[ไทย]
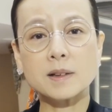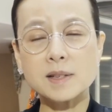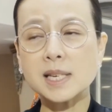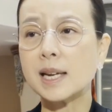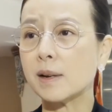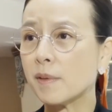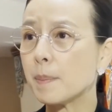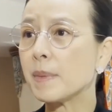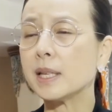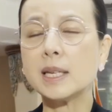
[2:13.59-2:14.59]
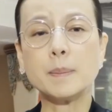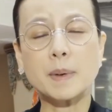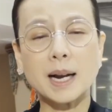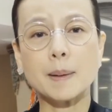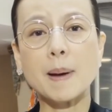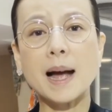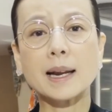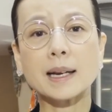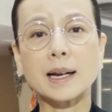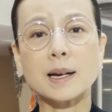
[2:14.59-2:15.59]
ก็จะเห็นว่ามีทีมอะไรบ้าง
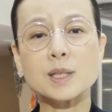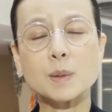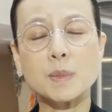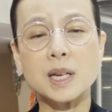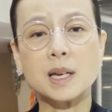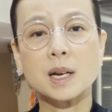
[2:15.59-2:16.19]
นะคะก็จะมี